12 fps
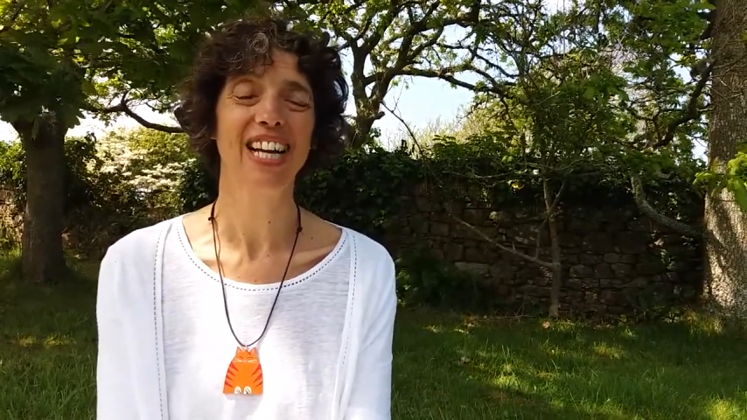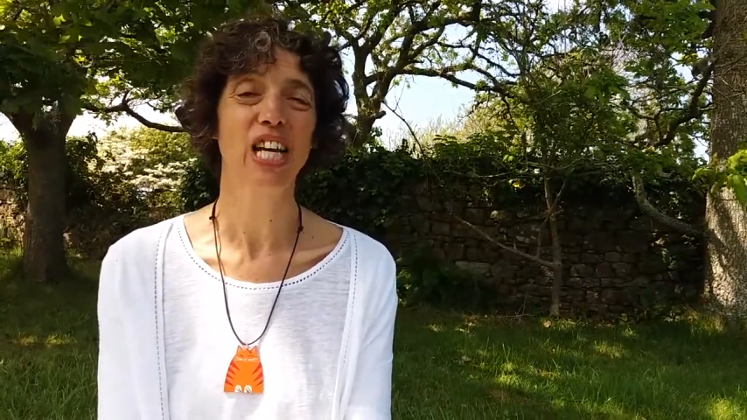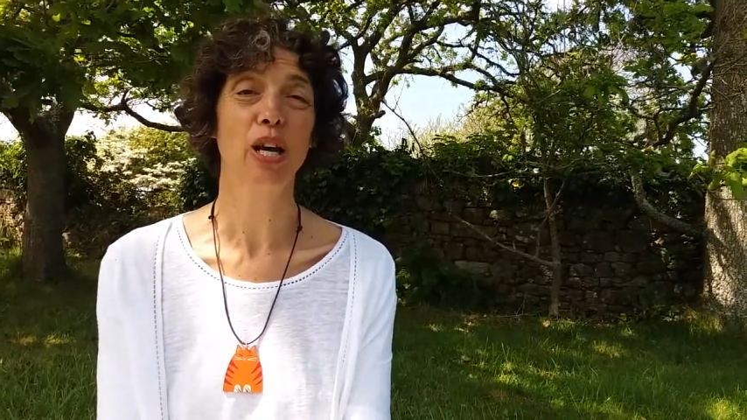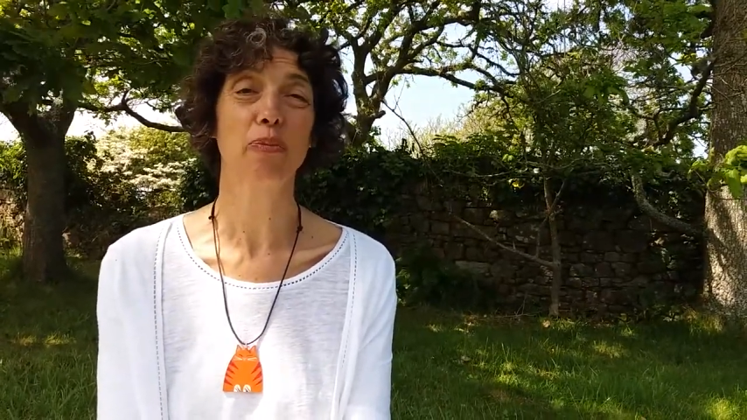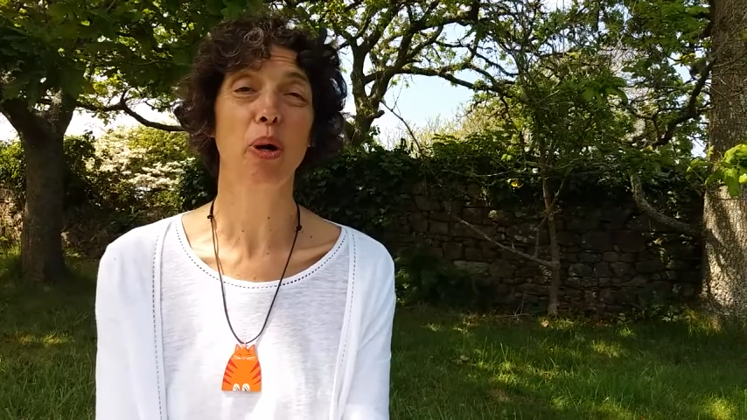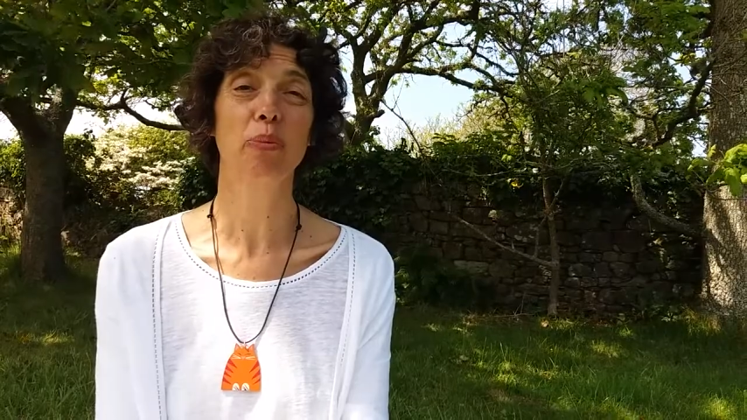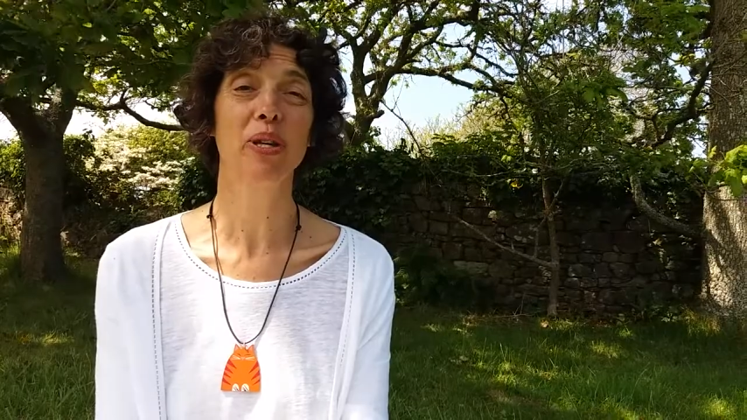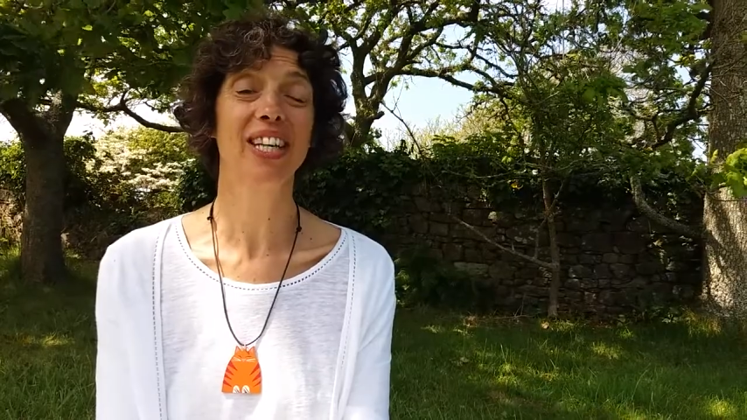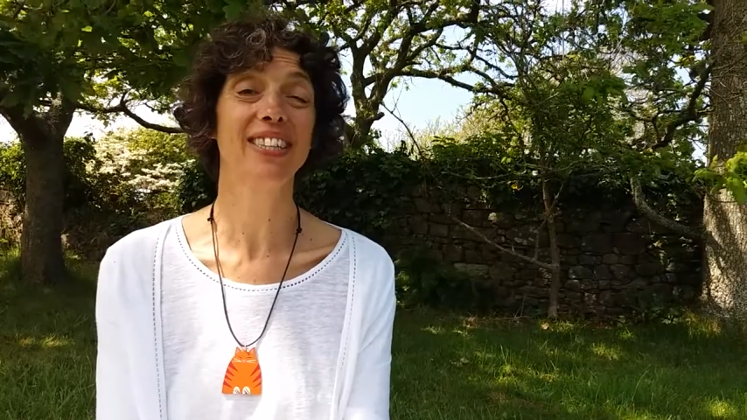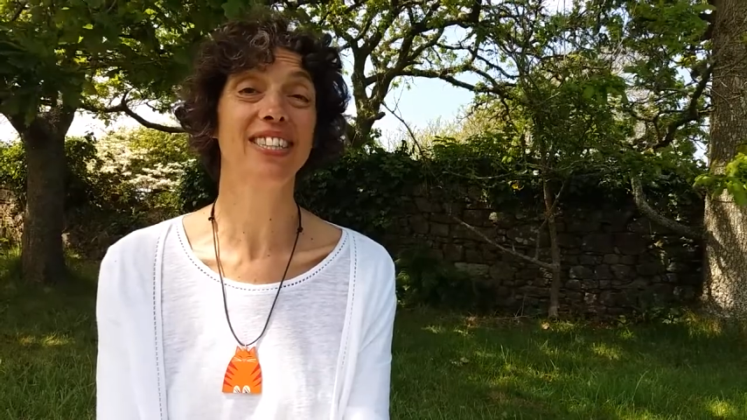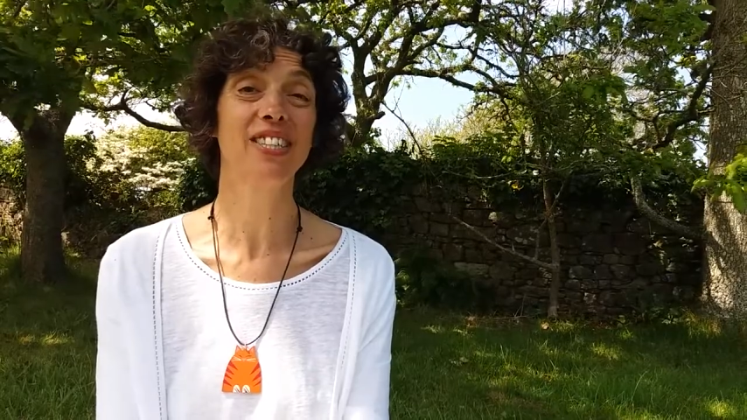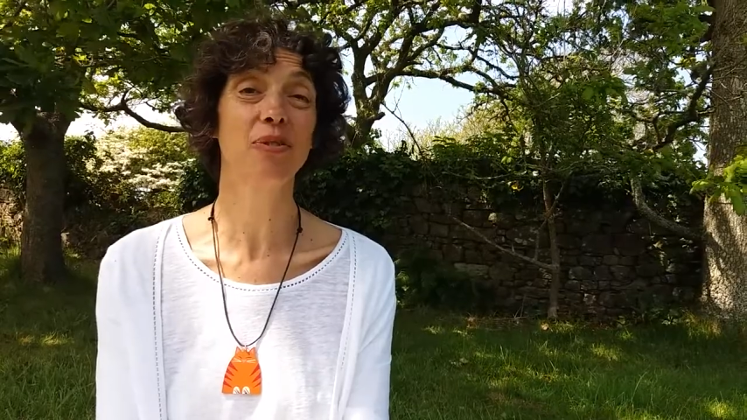La première
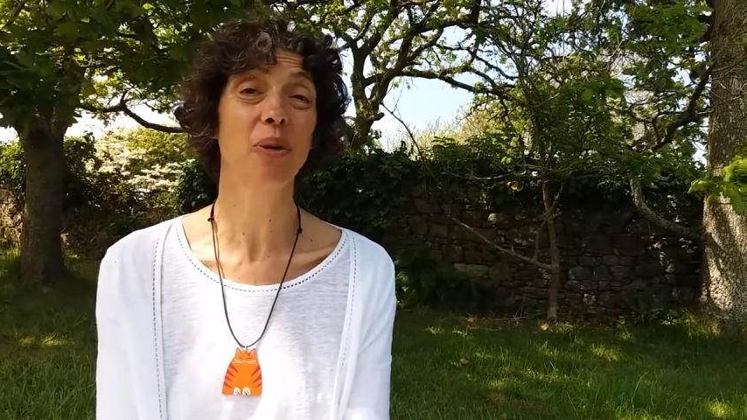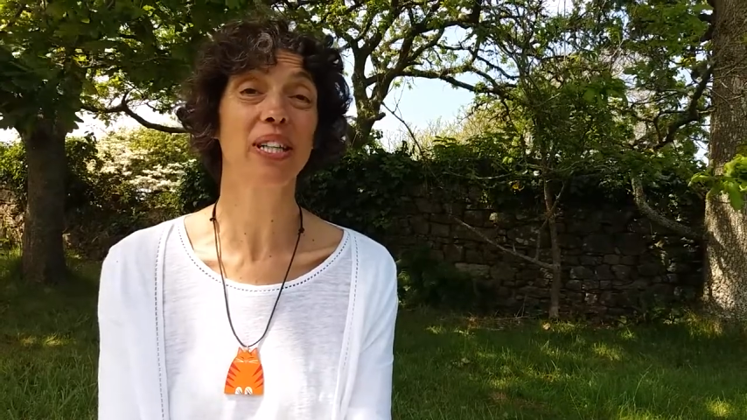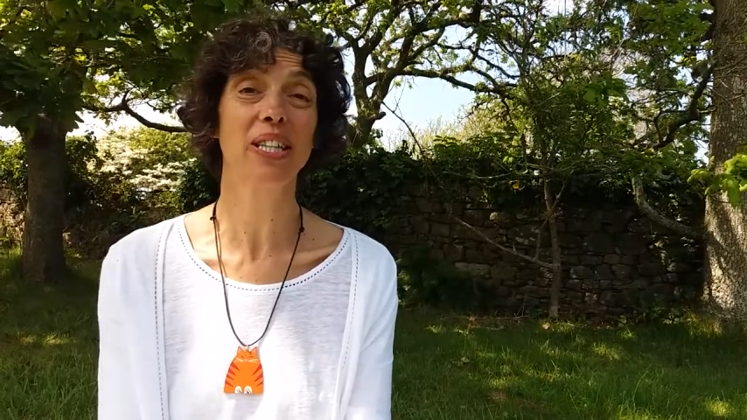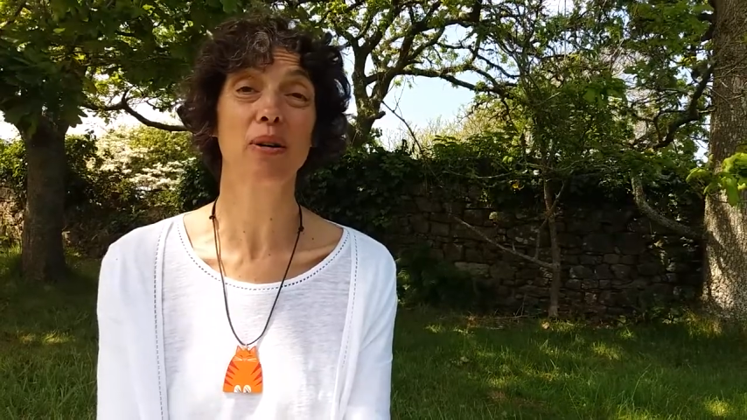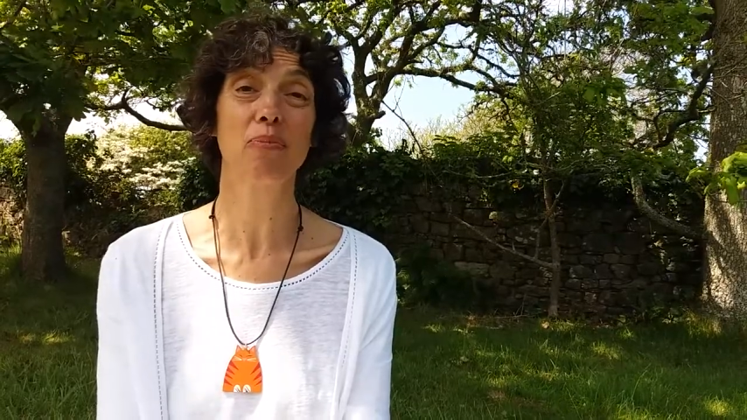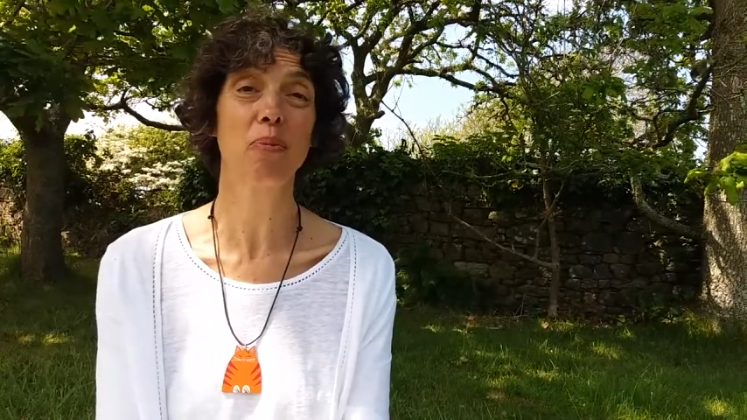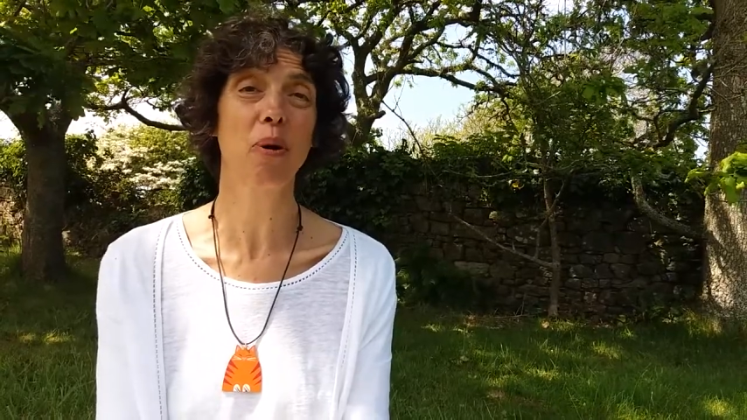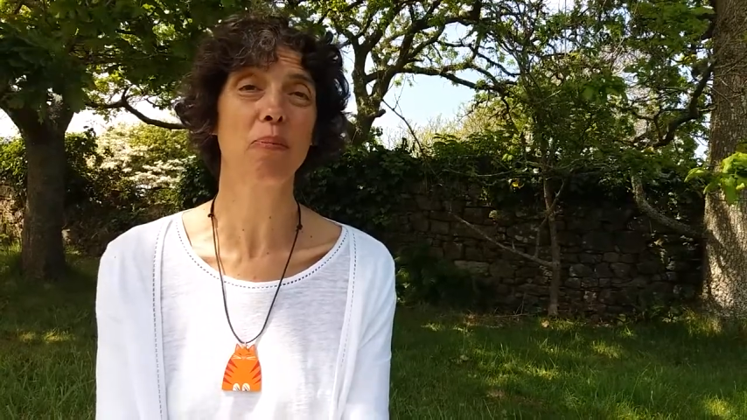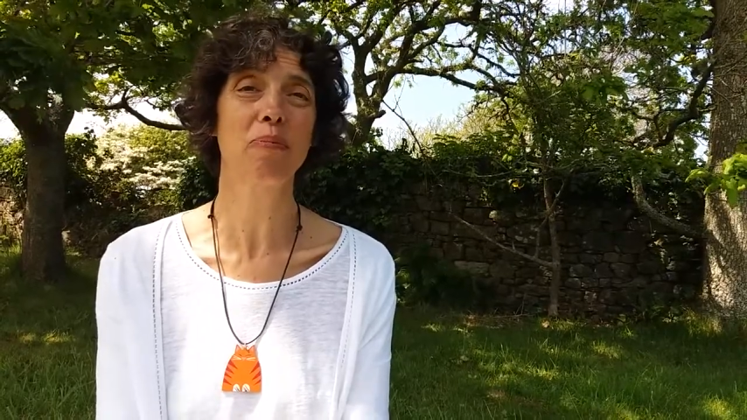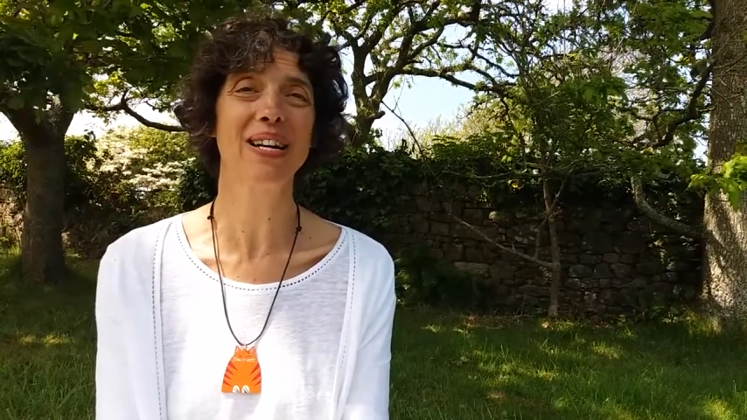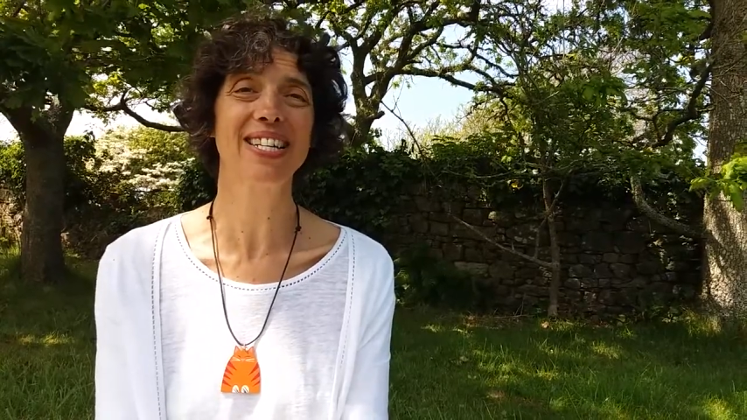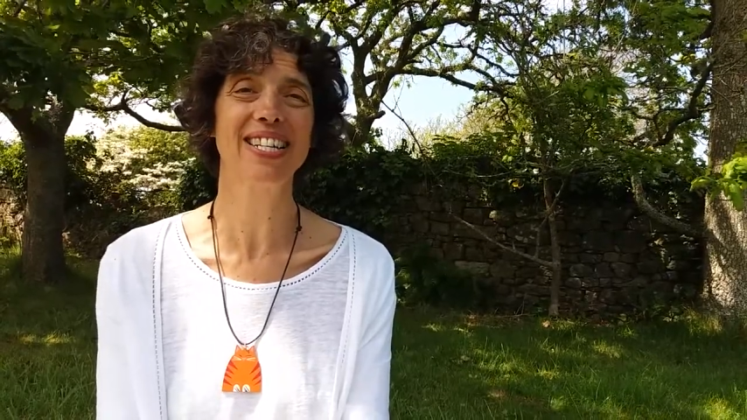édition a été un moment
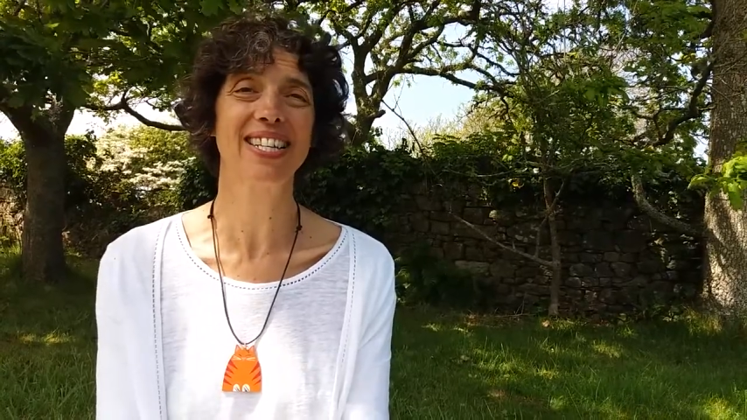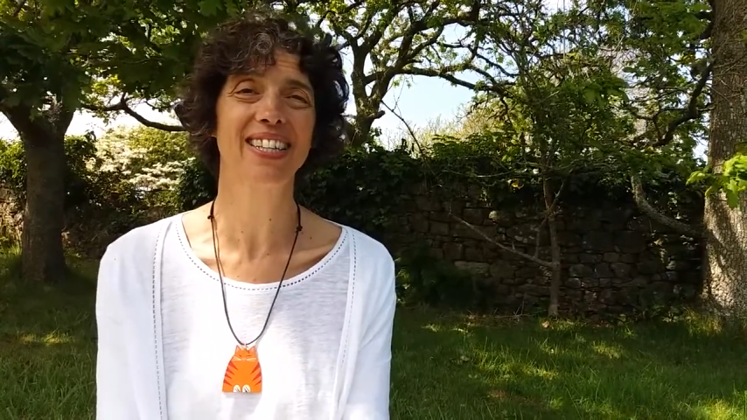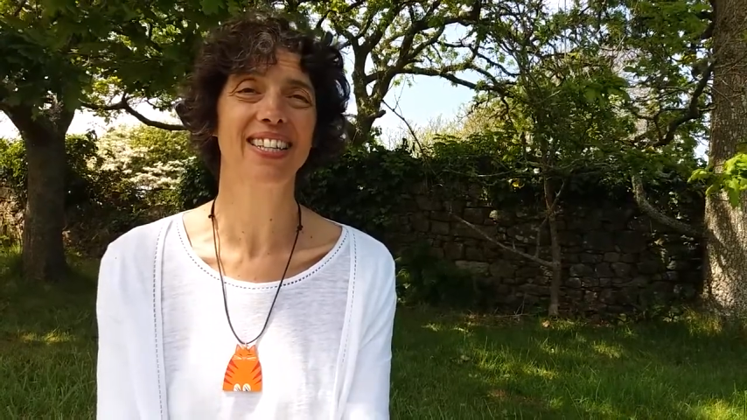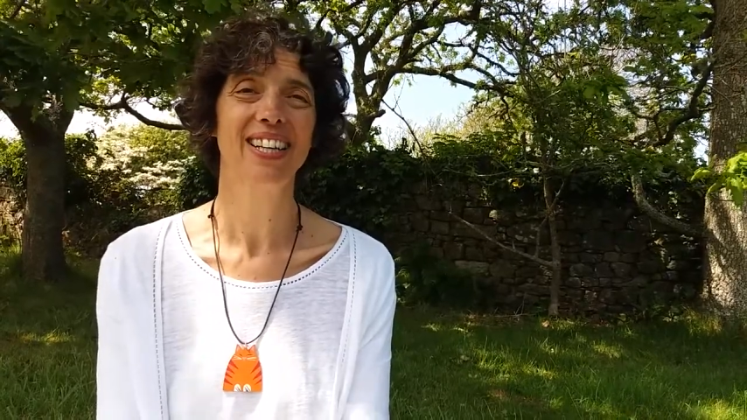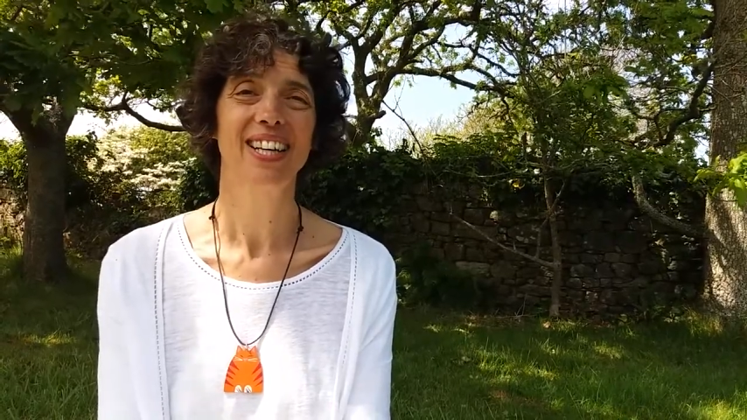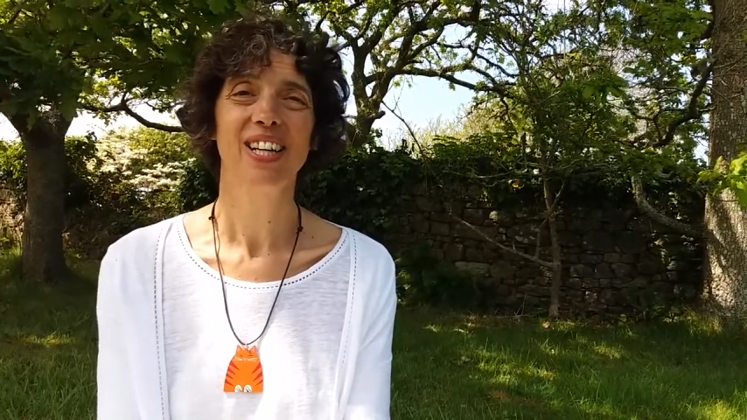magique.